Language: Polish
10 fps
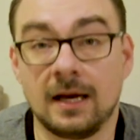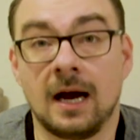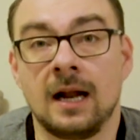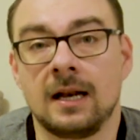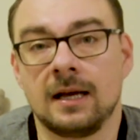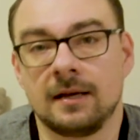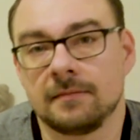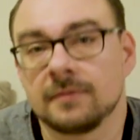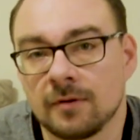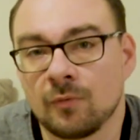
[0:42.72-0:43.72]
ale
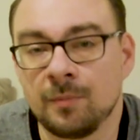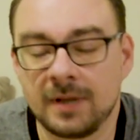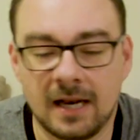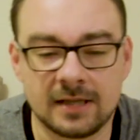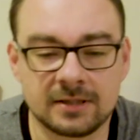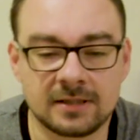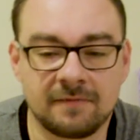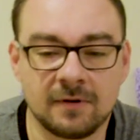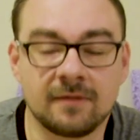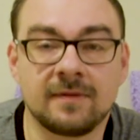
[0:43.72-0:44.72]
no, u mnie leży
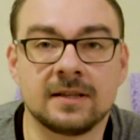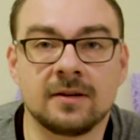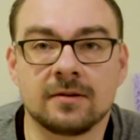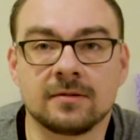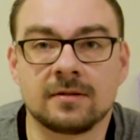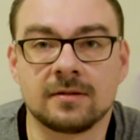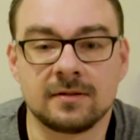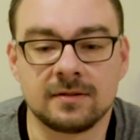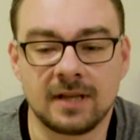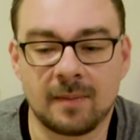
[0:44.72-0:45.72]
zafoliowany od
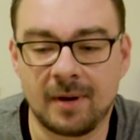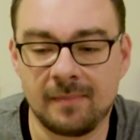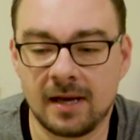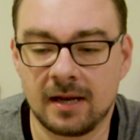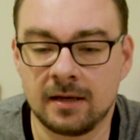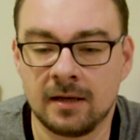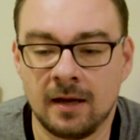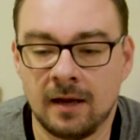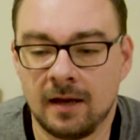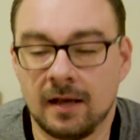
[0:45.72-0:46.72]
dnia premiery
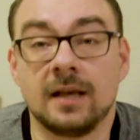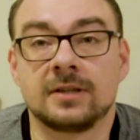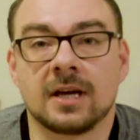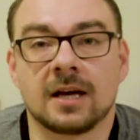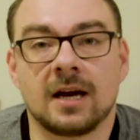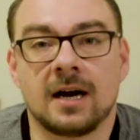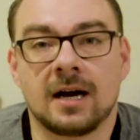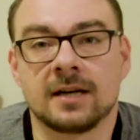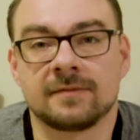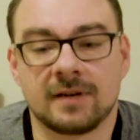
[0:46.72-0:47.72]
i czeka,
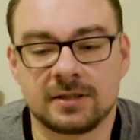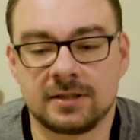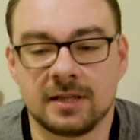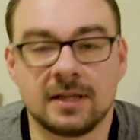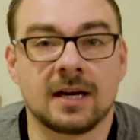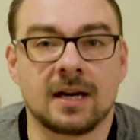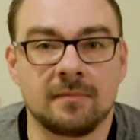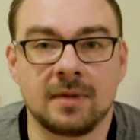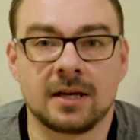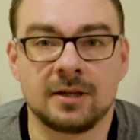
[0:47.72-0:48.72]
aż wreszcie
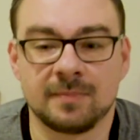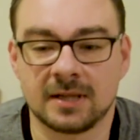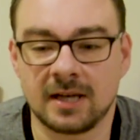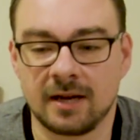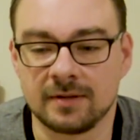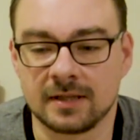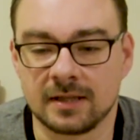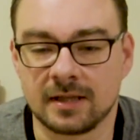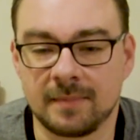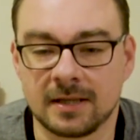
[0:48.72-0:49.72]
nagram jakiś materiał na
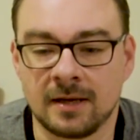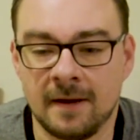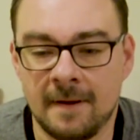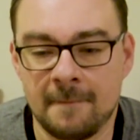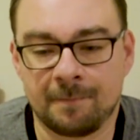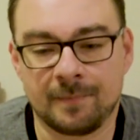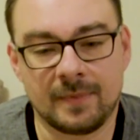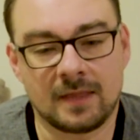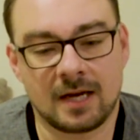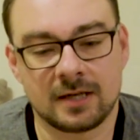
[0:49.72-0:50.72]
ten temat.
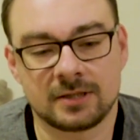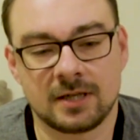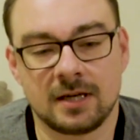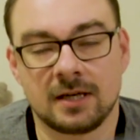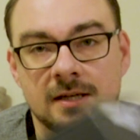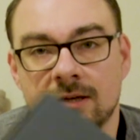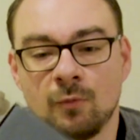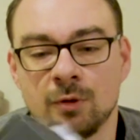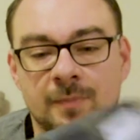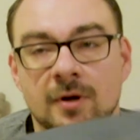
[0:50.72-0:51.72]
Mm, także
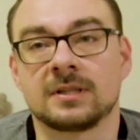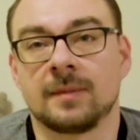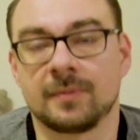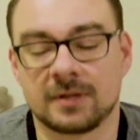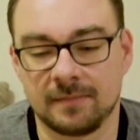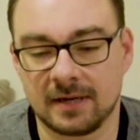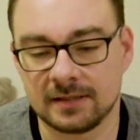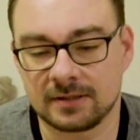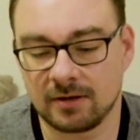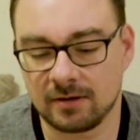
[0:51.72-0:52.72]
Woodbox, a potem
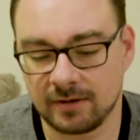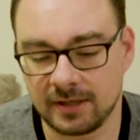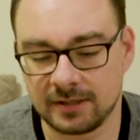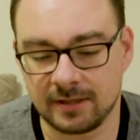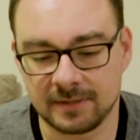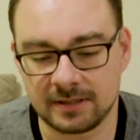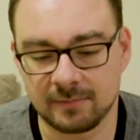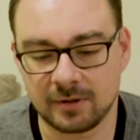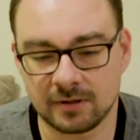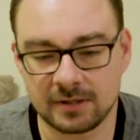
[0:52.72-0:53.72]
Han Solo. Jedziemy z
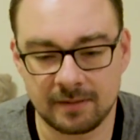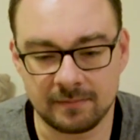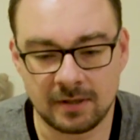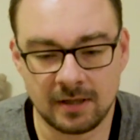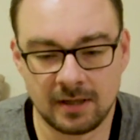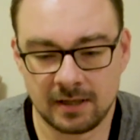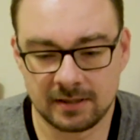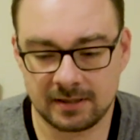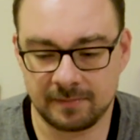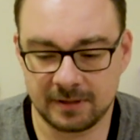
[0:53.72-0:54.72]
tym koksem.
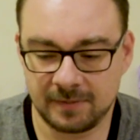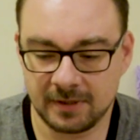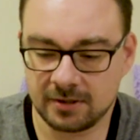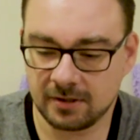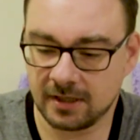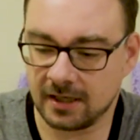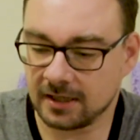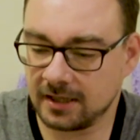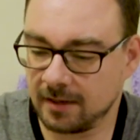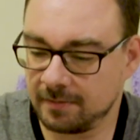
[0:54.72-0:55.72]
Zabezpieczone
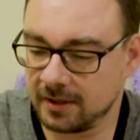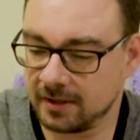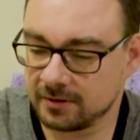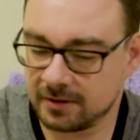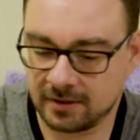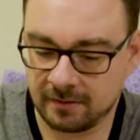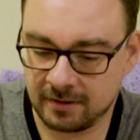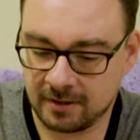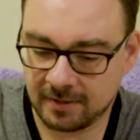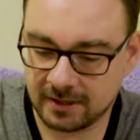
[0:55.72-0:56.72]
jak diabli. Tym,
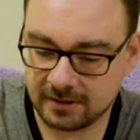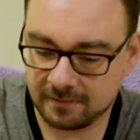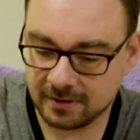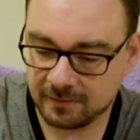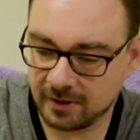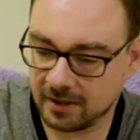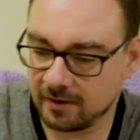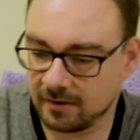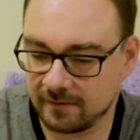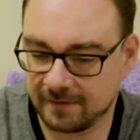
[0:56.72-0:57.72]
tym razem bez
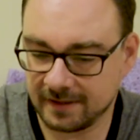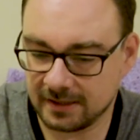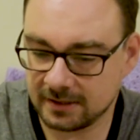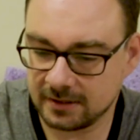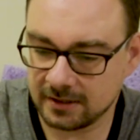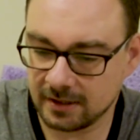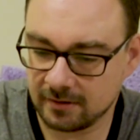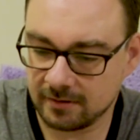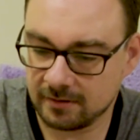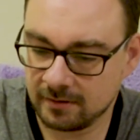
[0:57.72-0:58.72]
mojego
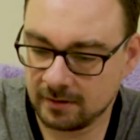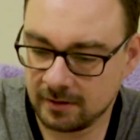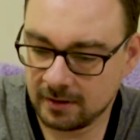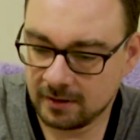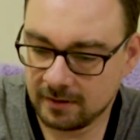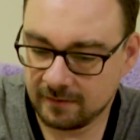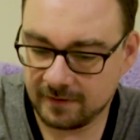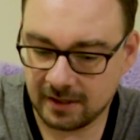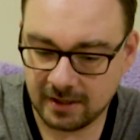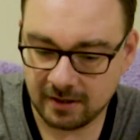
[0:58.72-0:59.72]
fantastycznego
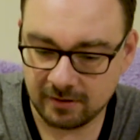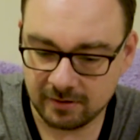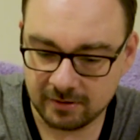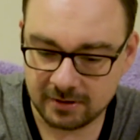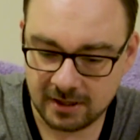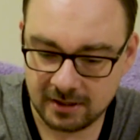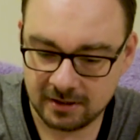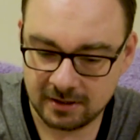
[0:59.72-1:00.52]
wielkiego noża.